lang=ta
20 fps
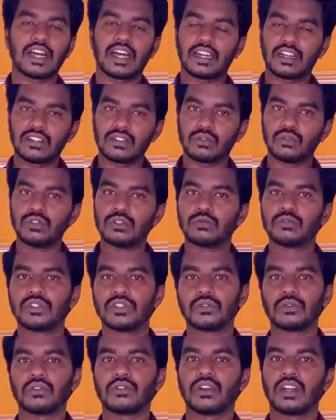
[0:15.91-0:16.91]
யாருக்காவது குஞ்சு
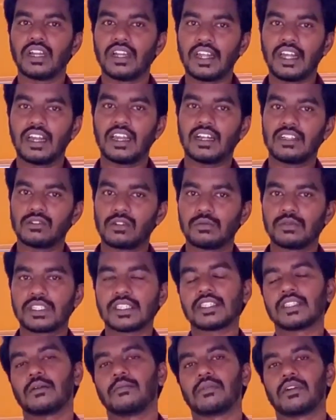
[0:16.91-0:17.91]
பொறிச்சு கொடுக்கணும் இல்லை நீங்களாவது ஒரு
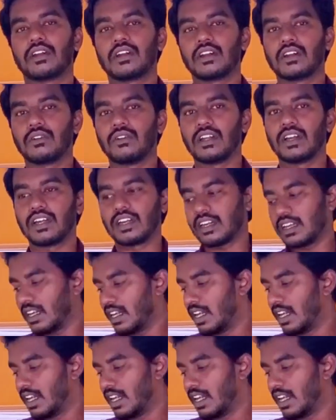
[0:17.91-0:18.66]
பிஸ்னஸாக பண்ணுறவங்களுக்கு